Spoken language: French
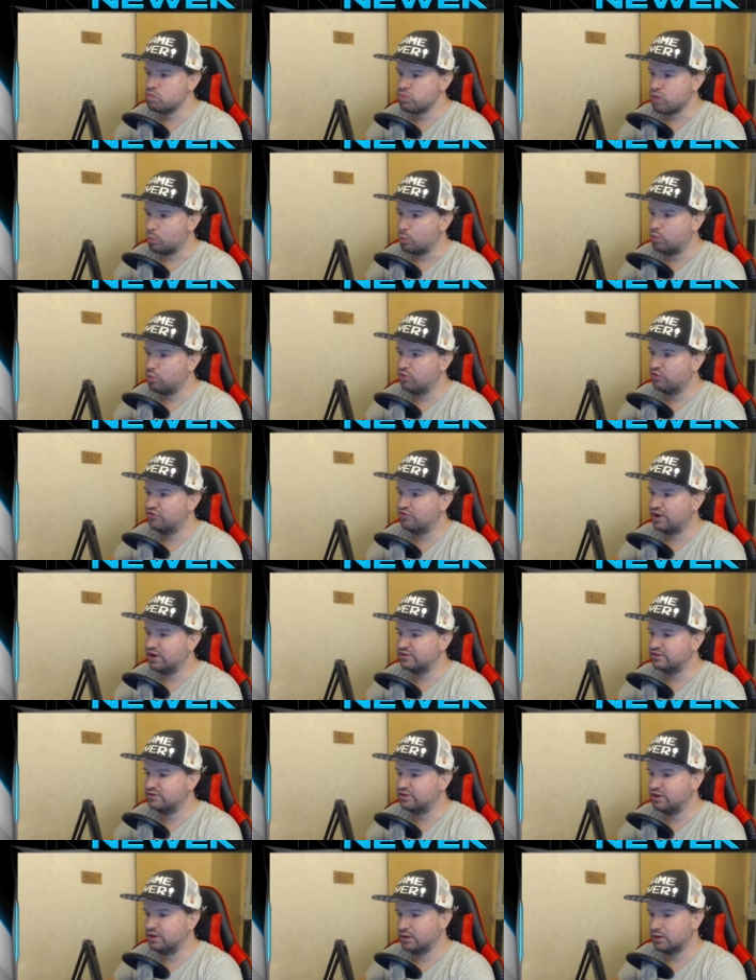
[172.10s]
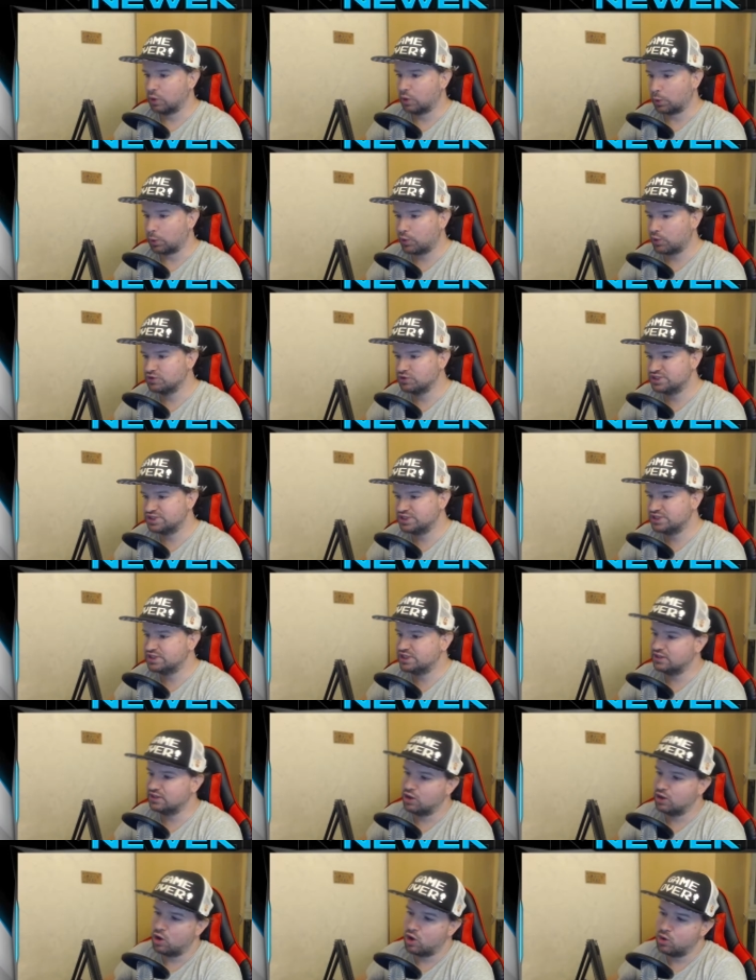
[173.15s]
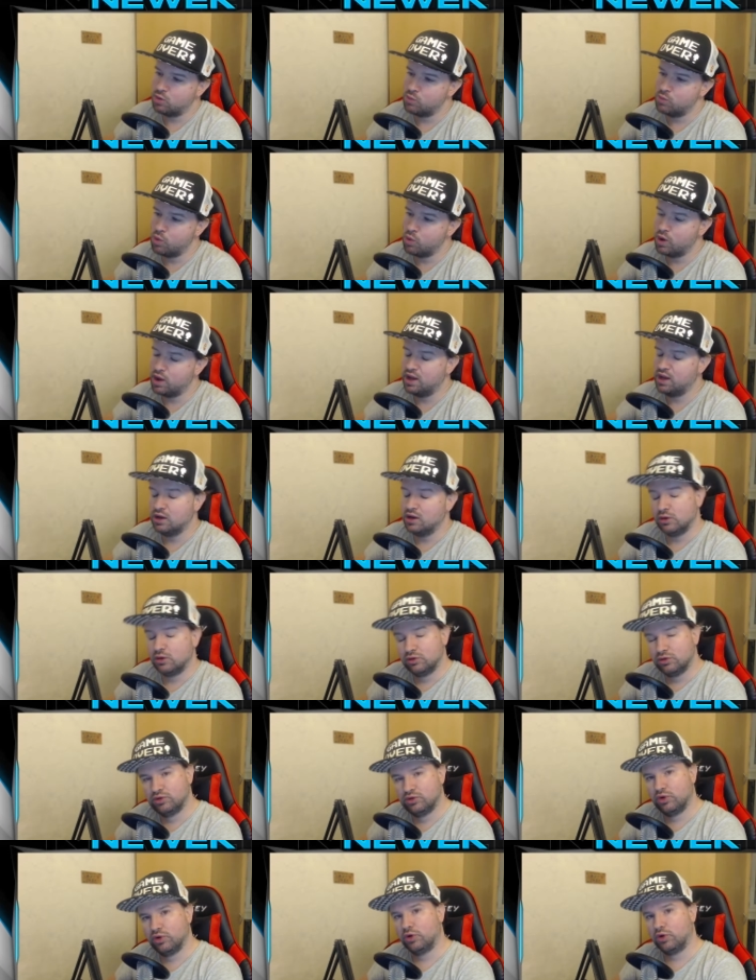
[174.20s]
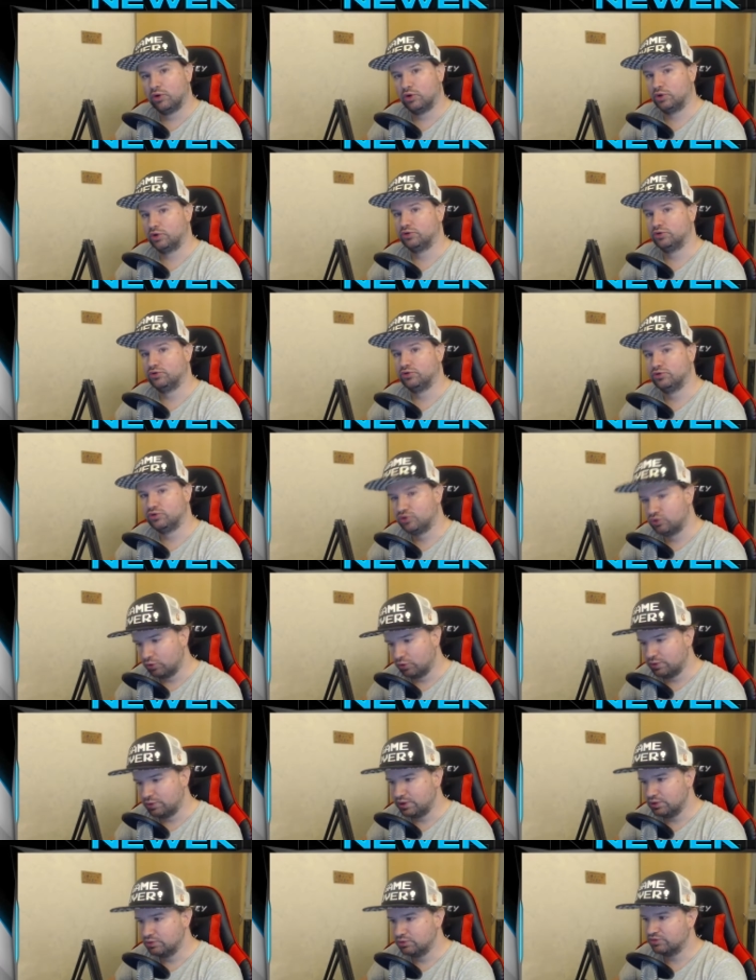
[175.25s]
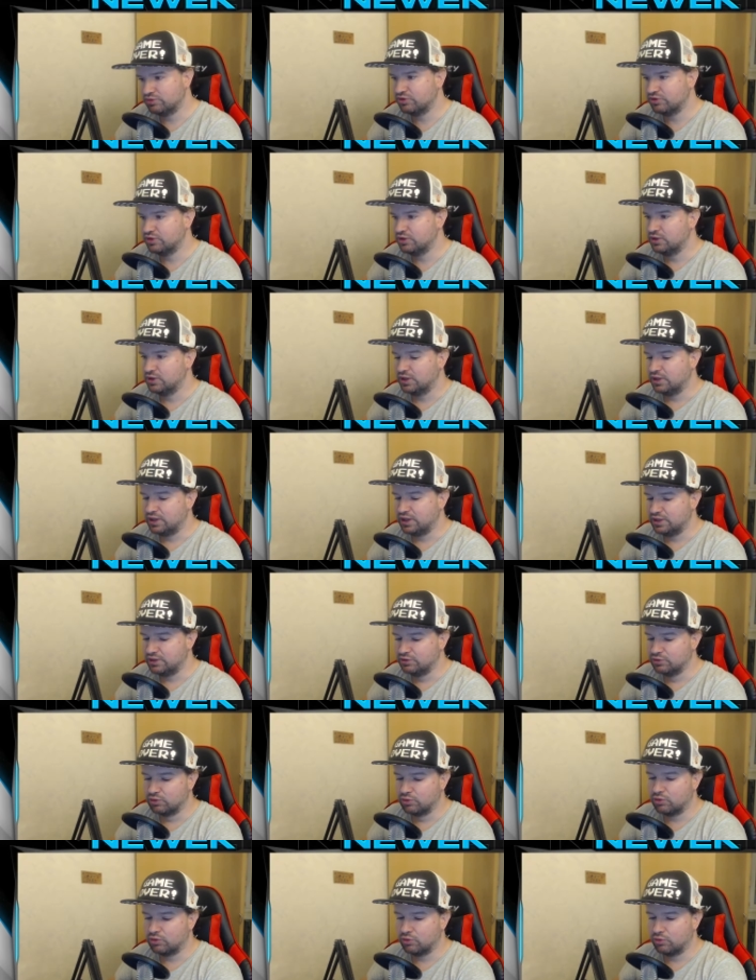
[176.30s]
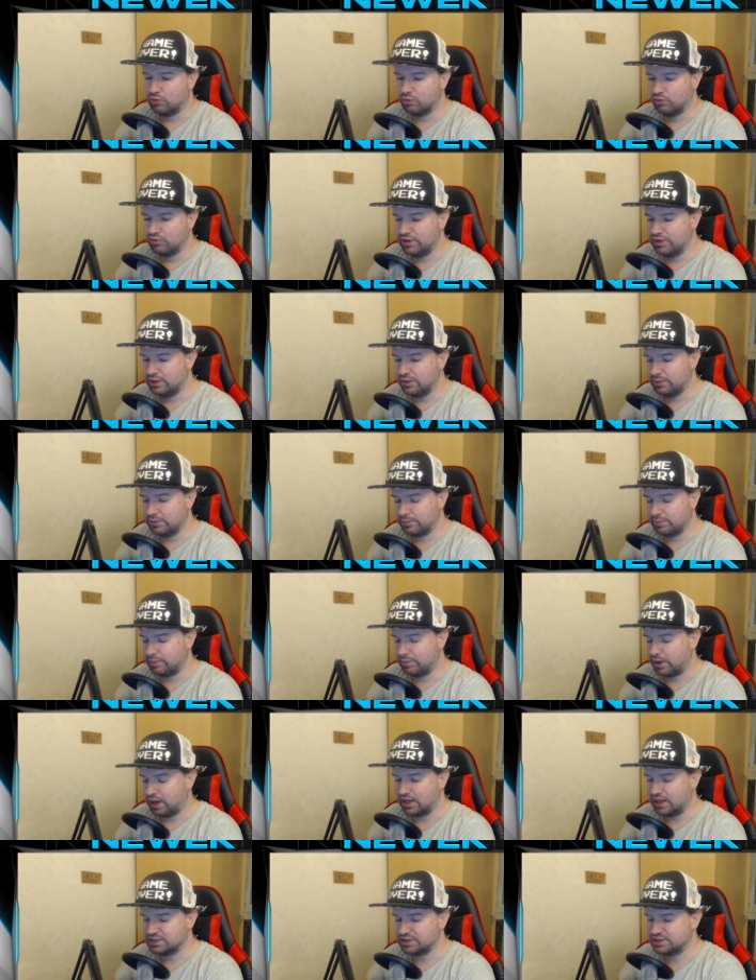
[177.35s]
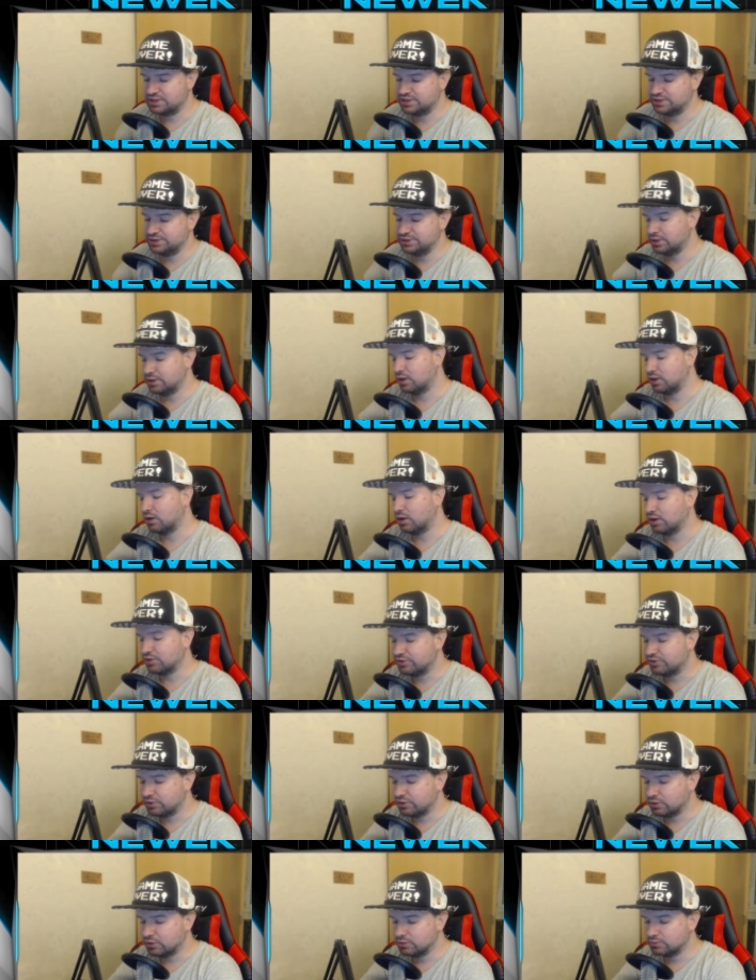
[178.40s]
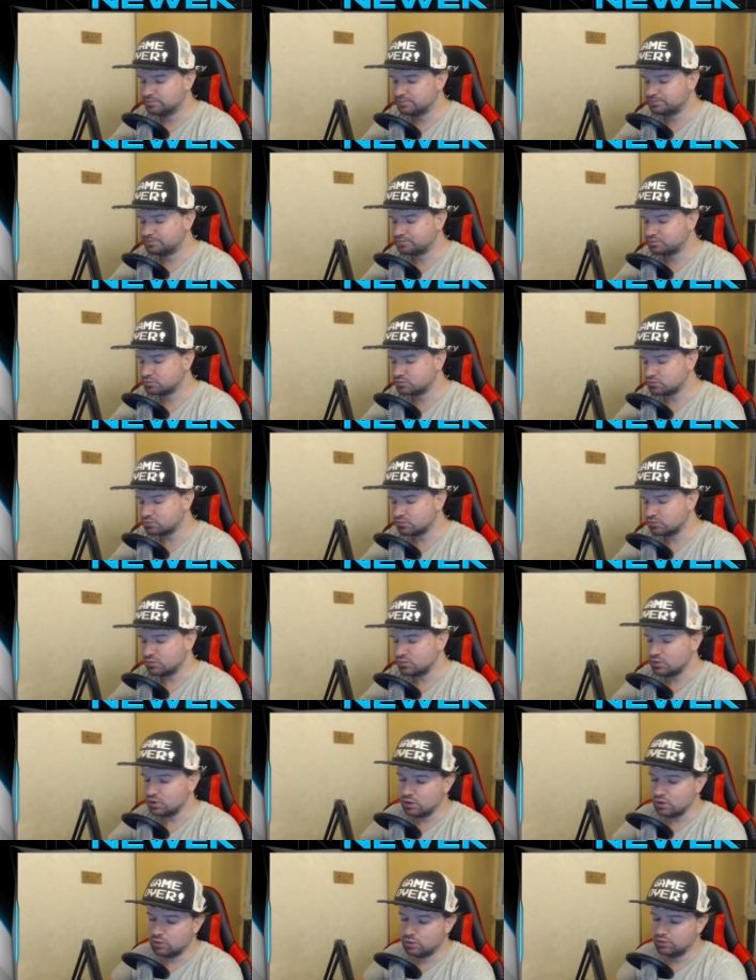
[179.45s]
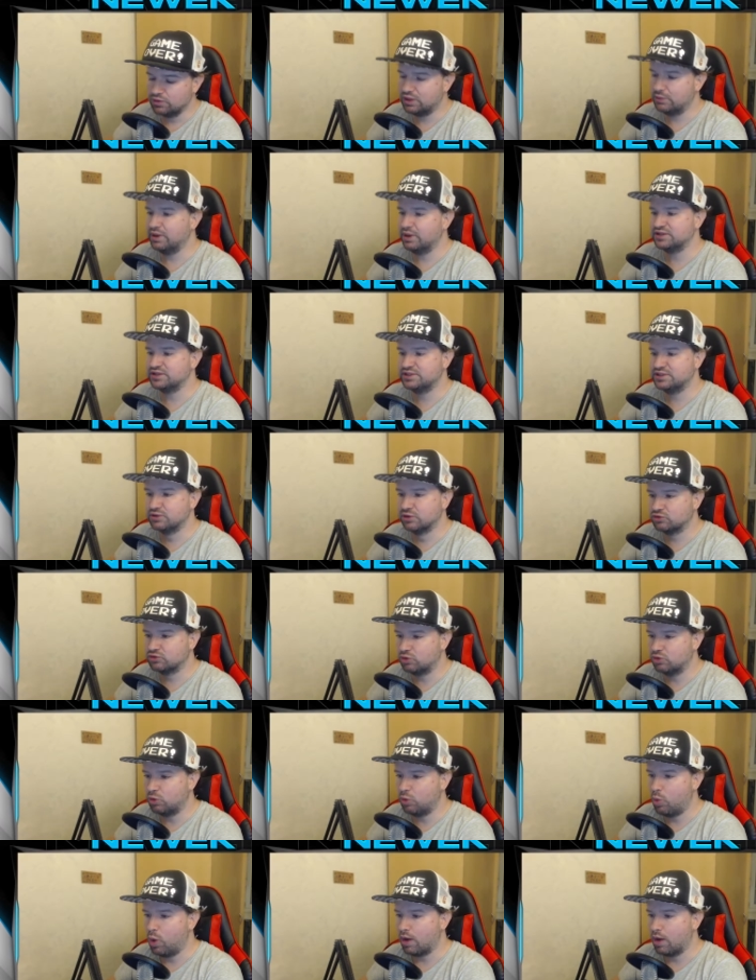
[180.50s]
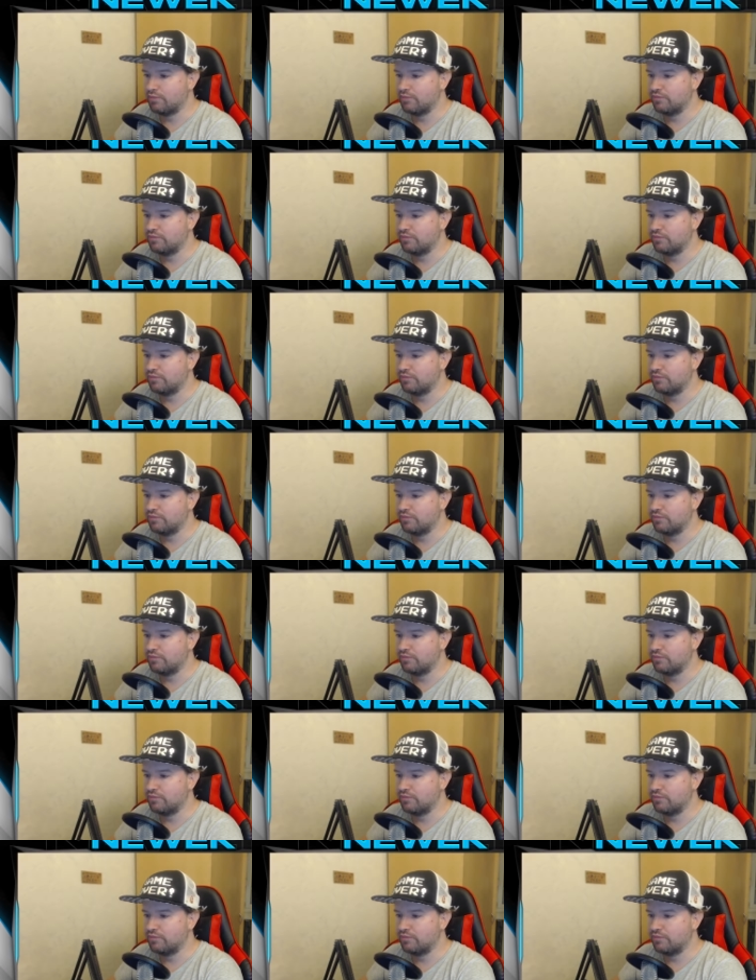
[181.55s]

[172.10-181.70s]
pour faire tes euh, quotidiennes en moins de 2 euh, minutes. Et donc on est parti, alors attends, on est parti dans 3,